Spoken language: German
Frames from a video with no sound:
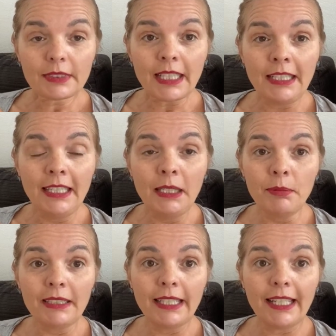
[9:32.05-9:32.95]

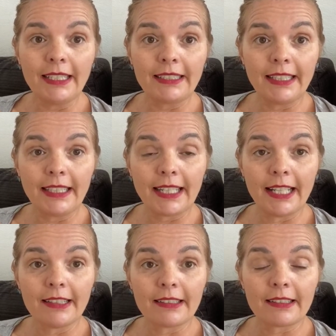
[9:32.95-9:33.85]
liebende
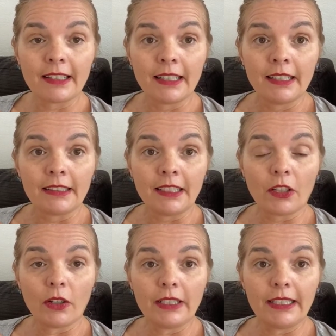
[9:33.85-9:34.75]
Intelligenz, die
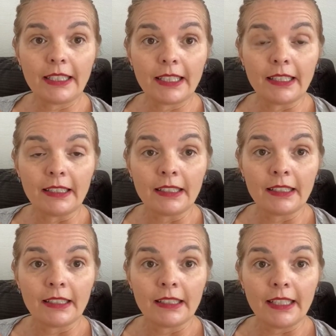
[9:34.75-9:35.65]
göttliche
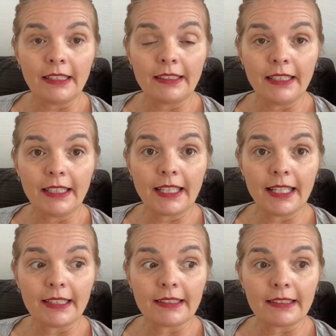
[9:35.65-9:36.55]
Intelligenz,